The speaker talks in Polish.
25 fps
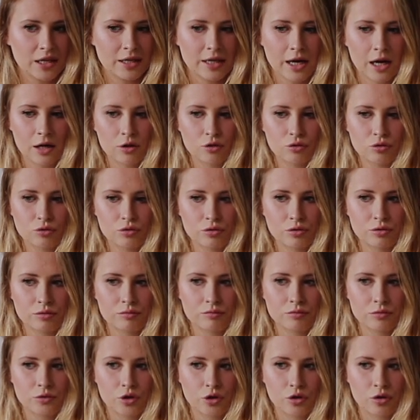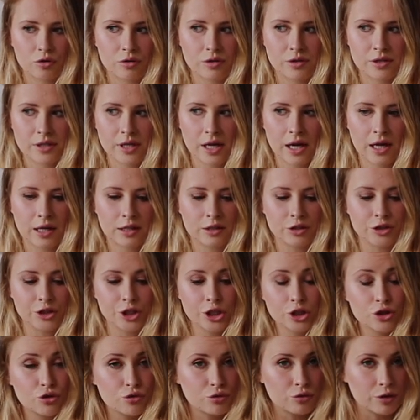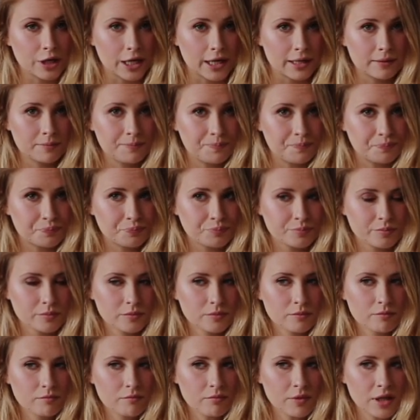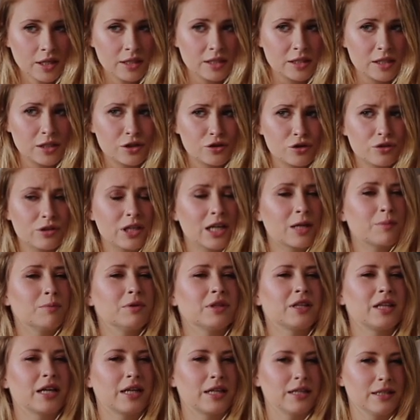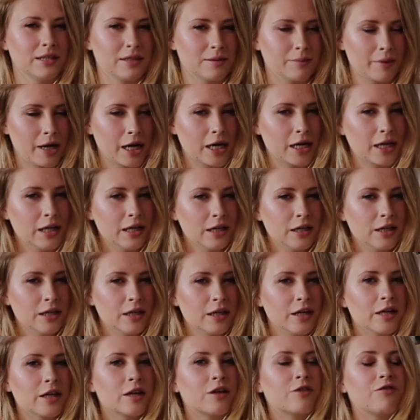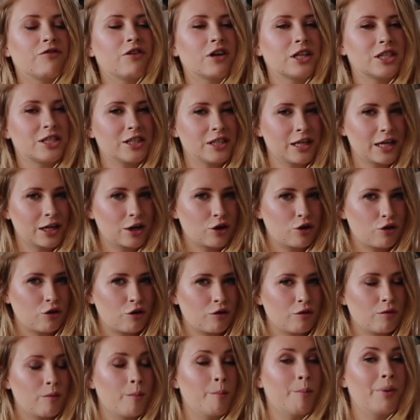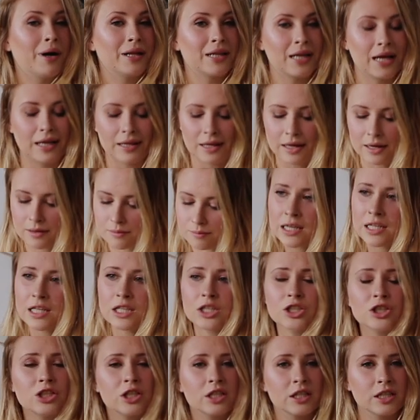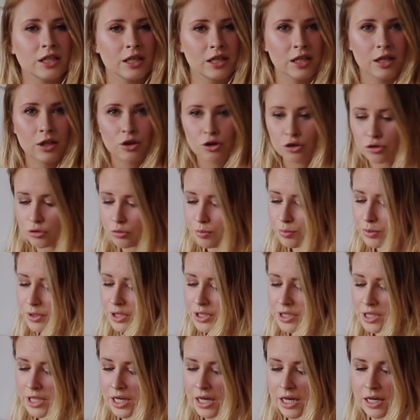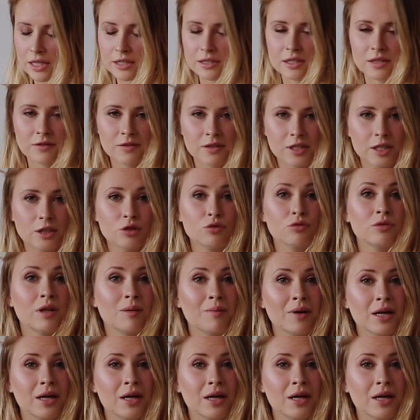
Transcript: jagód do końca nie czuję. Jest to jakby taki smak kwaśnego banana. Jeśli kupicie ze względu na